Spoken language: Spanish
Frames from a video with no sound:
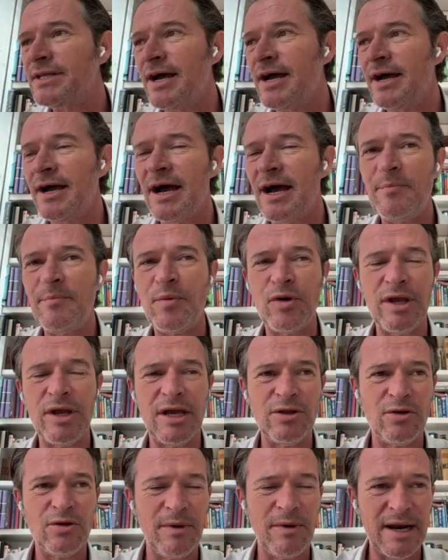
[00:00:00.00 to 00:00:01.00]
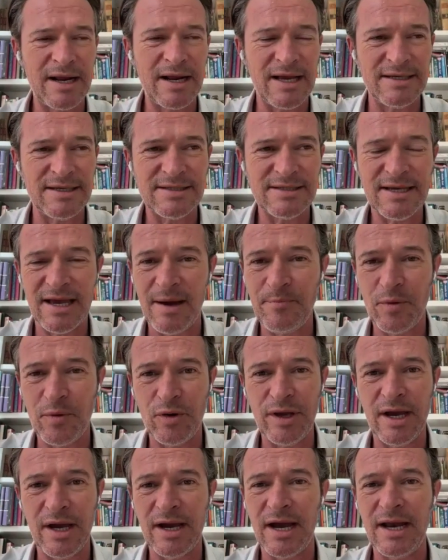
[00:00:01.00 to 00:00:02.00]
está apoyando marcas que
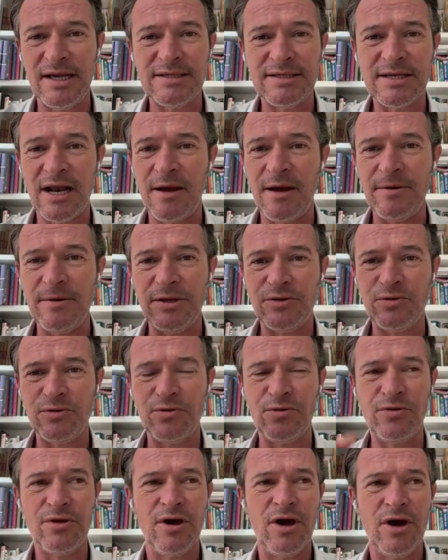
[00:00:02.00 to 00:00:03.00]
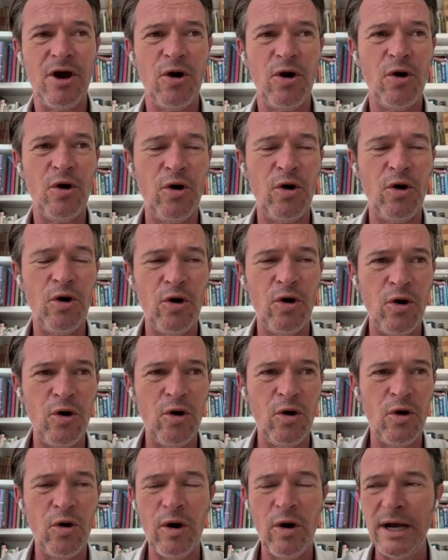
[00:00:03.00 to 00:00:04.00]
apoyan a la esclavitud
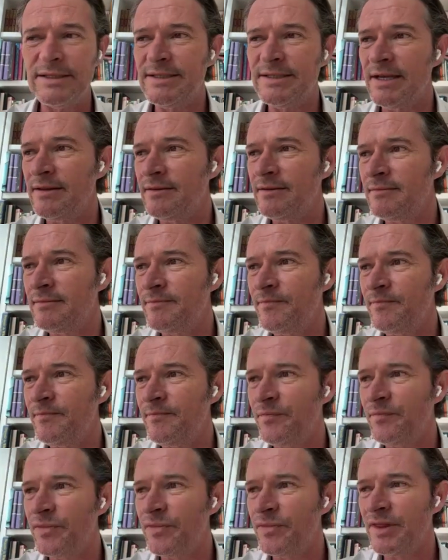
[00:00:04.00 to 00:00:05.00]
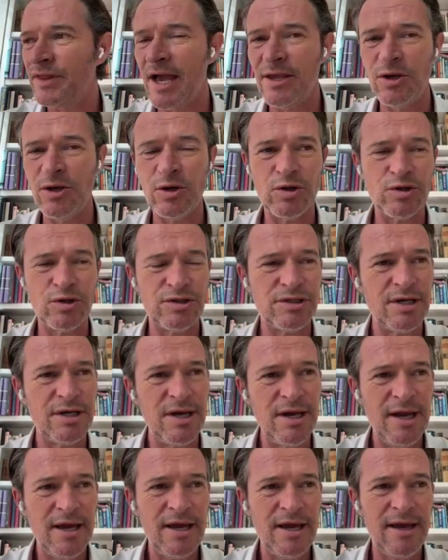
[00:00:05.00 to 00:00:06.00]
o, hacen
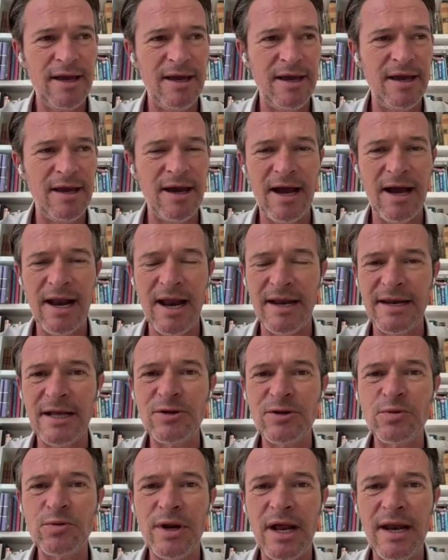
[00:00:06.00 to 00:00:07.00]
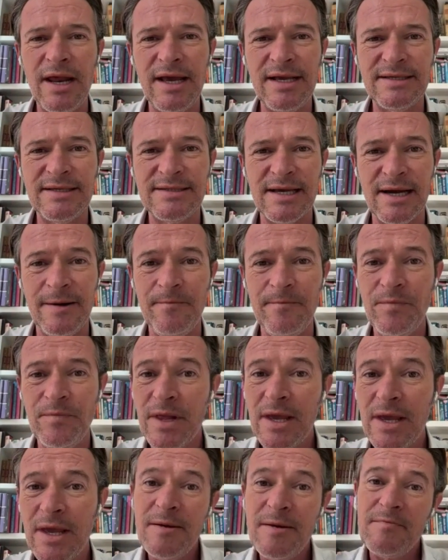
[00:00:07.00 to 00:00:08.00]
daños eh, a la naturaleza,
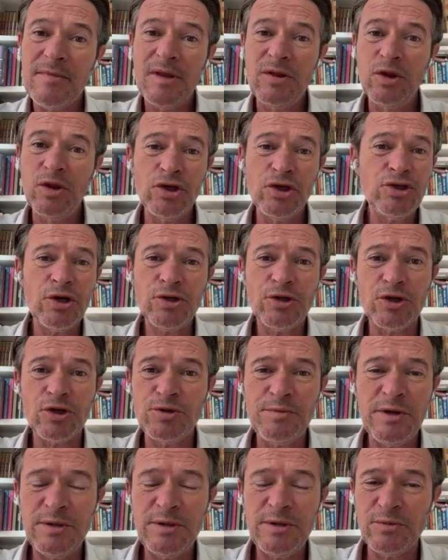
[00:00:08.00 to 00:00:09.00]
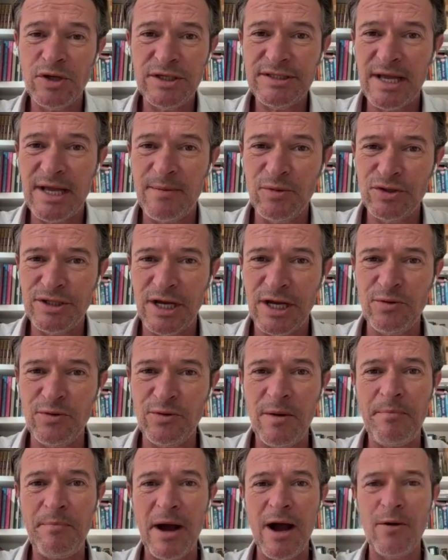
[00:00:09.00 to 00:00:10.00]
nosotros mismos le estamos
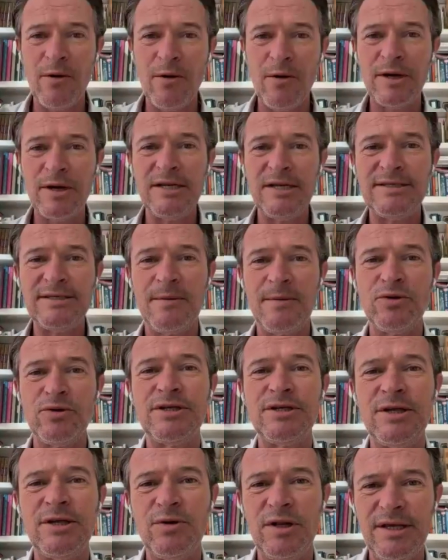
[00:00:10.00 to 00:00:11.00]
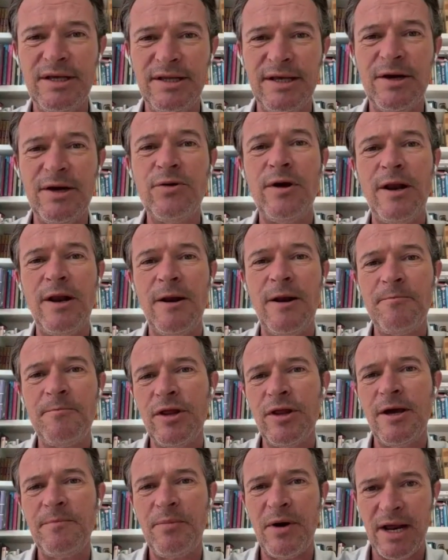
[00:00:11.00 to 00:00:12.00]
dando el power, le estamos dando el dinero y el
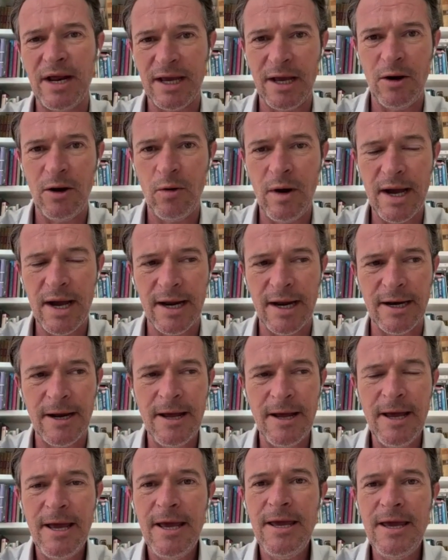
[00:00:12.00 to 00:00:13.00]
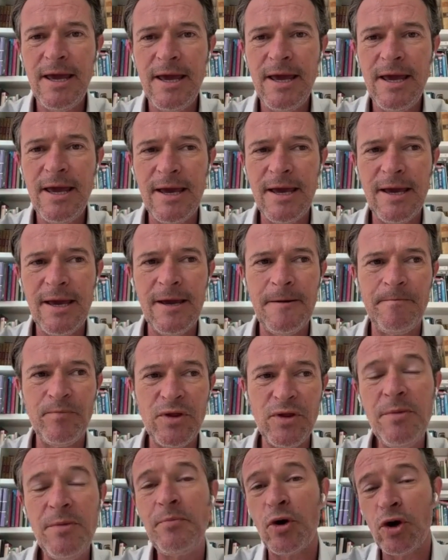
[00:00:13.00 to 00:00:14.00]
poder para que lo hagan.
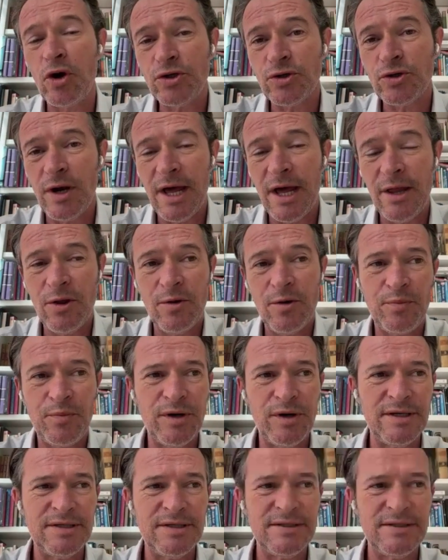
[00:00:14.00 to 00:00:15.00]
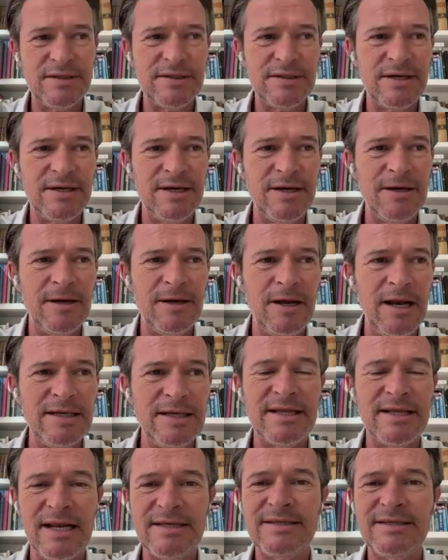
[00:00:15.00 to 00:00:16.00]
y por otro lado, pues eh,
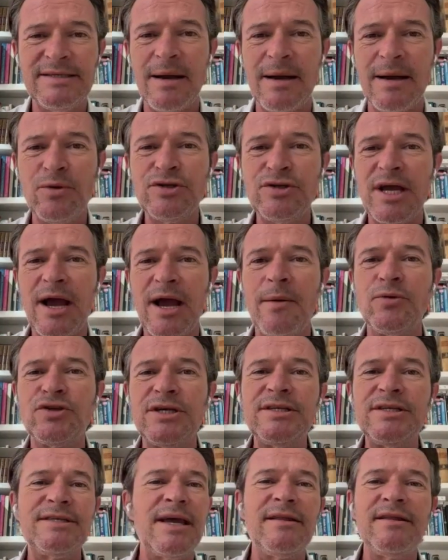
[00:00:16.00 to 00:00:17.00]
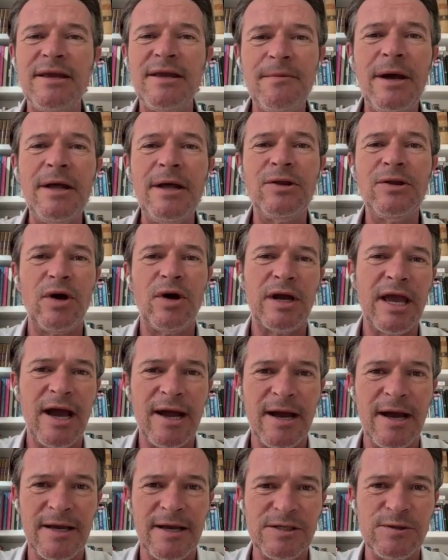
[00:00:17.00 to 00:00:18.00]
le estamos, digamos, incentivando a
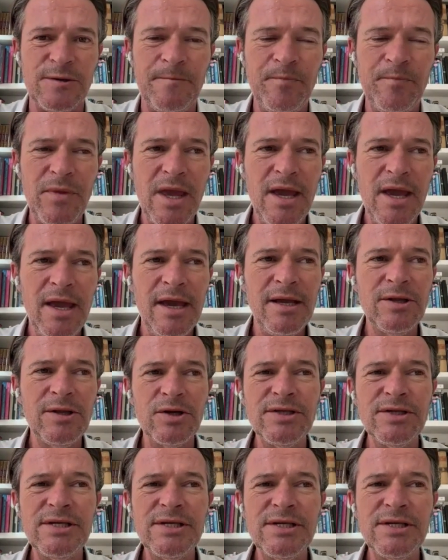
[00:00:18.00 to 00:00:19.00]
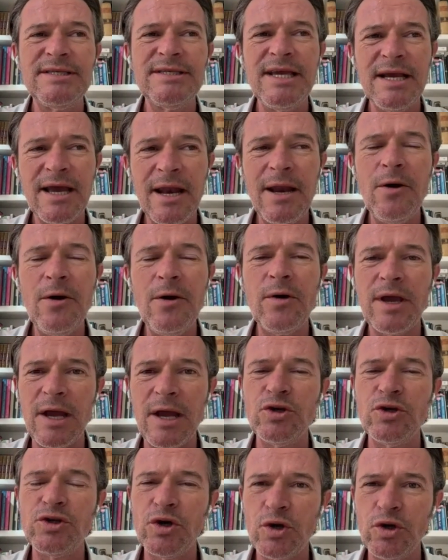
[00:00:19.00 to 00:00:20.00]
que hagan eso. Entonces, sí creo
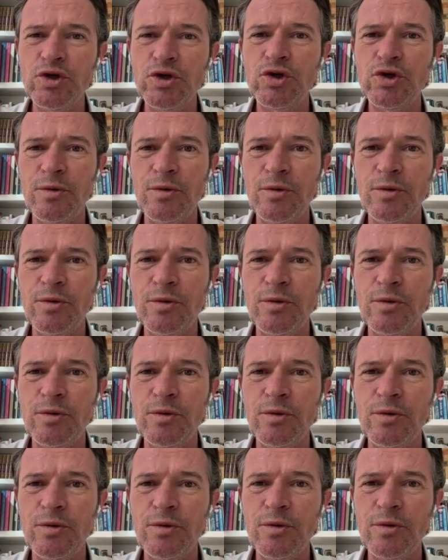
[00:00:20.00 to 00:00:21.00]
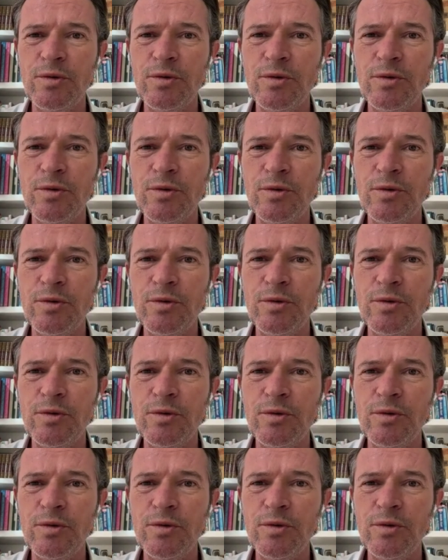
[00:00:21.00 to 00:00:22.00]
que los consumidores, si, si
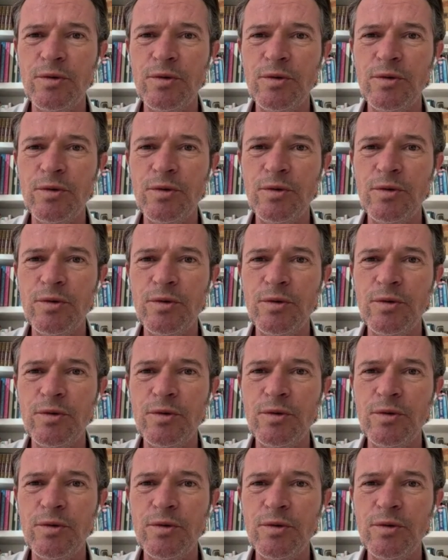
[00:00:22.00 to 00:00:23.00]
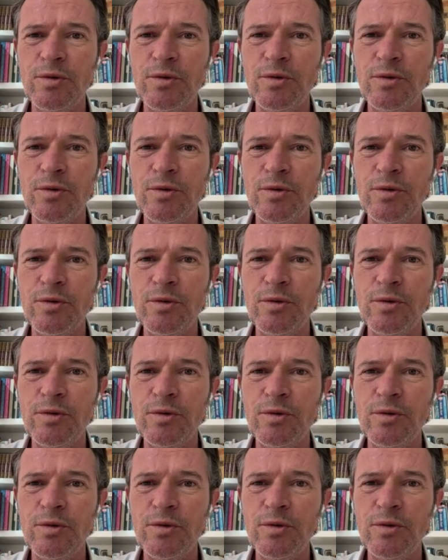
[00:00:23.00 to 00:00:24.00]
prefieren ustedes marcas conscientes,
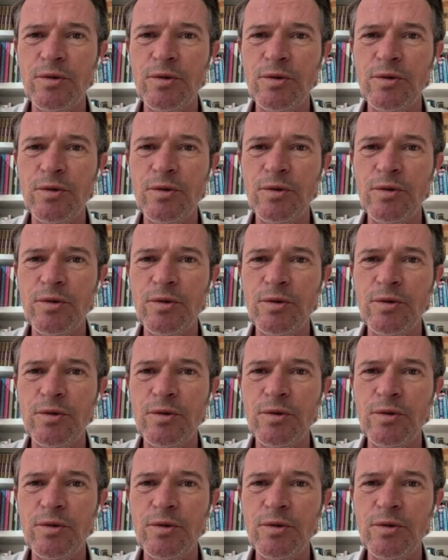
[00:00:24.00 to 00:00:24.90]
marcas eh,